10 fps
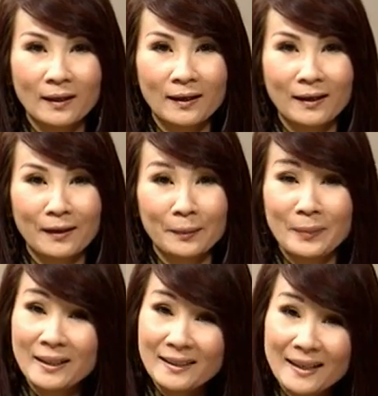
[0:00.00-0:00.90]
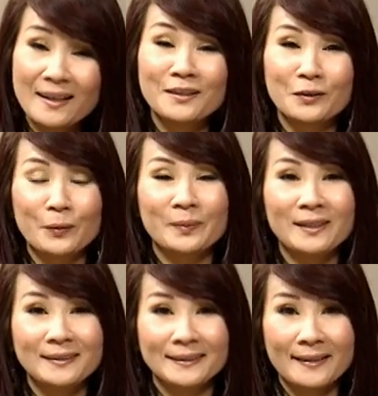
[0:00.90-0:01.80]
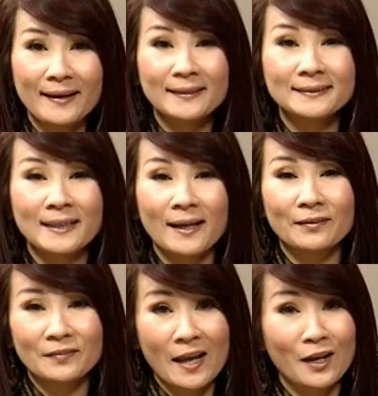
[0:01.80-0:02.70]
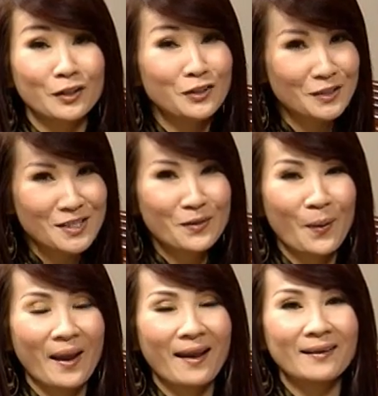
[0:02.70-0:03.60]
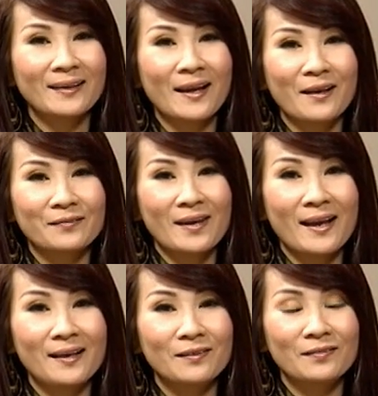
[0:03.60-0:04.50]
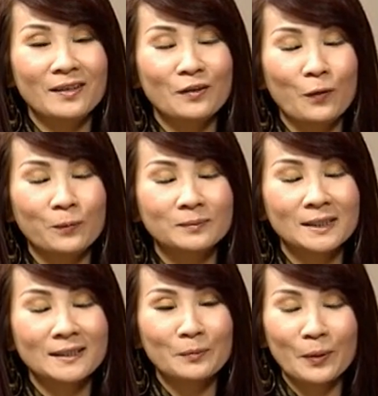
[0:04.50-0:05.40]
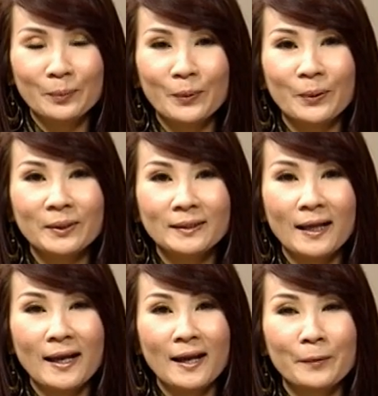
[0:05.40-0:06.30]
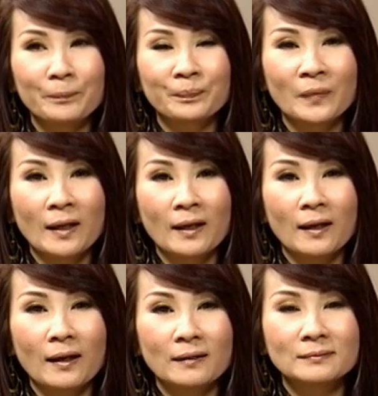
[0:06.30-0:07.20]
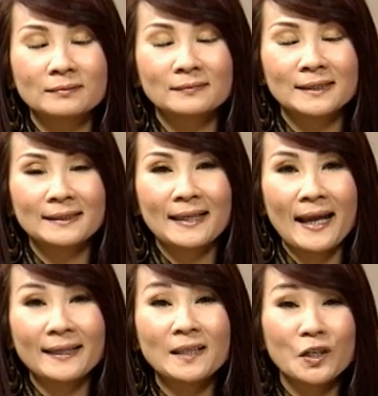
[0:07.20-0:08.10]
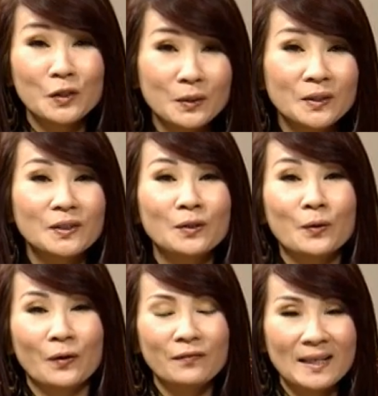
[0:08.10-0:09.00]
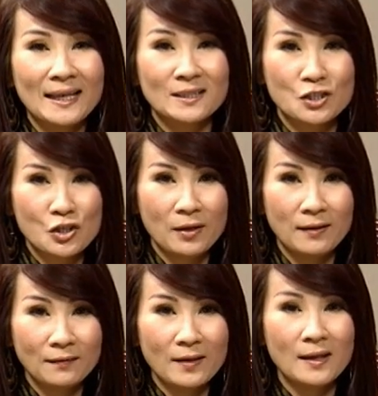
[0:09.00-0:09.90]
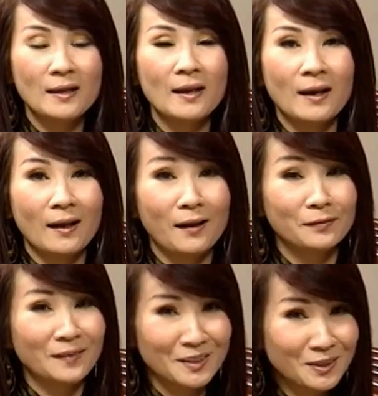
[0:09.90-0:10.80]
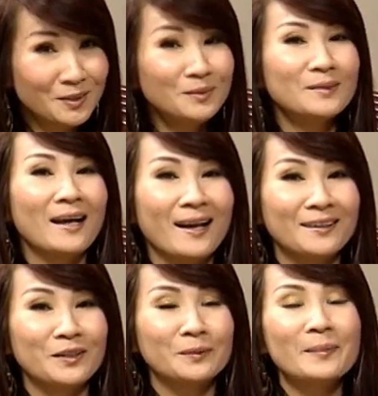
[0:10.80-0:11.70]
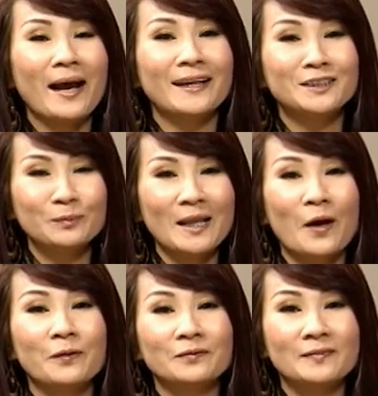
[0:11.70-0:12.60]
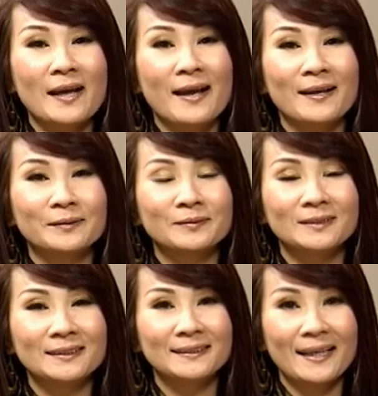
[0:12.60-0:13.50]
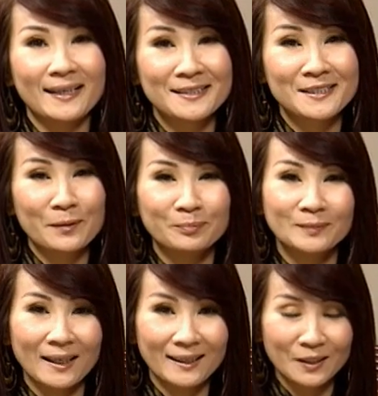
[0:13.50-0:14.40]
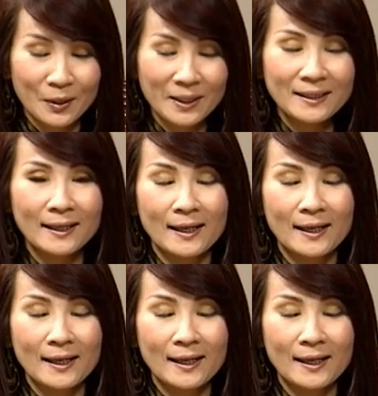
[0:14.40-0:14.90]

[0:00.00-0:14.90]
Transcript: uh, bên gia đình cũng như người thân là có nhiều sức khỏe và Invi cũng rất là mong muốn um, à, những cái tình yêu thương của quý vị dành cho Yên Vi à, vẫn à, giữ mãi trong lòng và những ngày sắp à, tới.